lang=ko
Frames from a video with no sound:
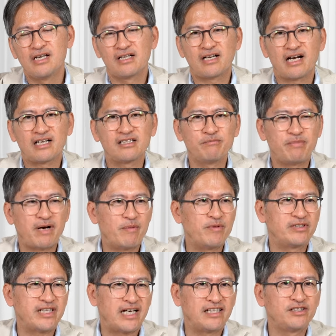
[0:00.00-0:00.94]
가끔
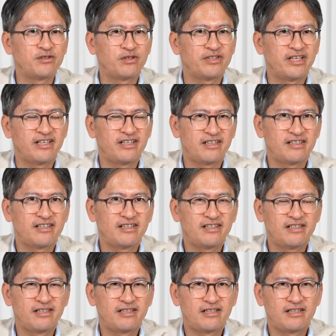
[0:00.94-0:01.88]
밤에 자기 전에
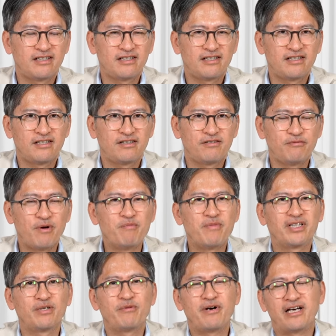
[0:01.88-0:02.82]

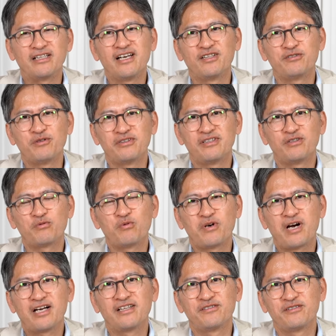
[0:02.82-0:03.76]
웬만하면 안 해야 되는데
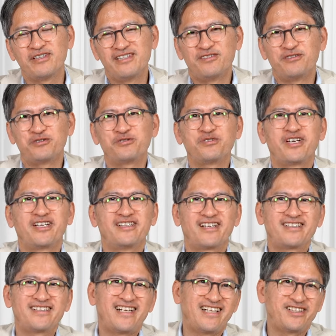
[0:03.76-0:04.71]
꼭 하게 되는 것 중에
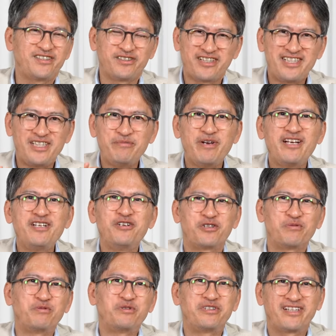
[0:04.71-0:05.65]
하나가 자기 전에 이메일
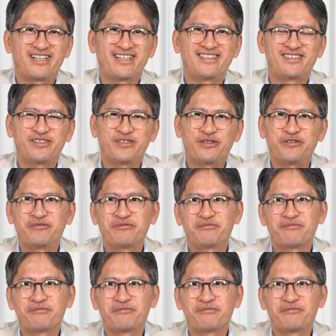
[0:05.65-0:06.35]
열어볼 때가 있어요.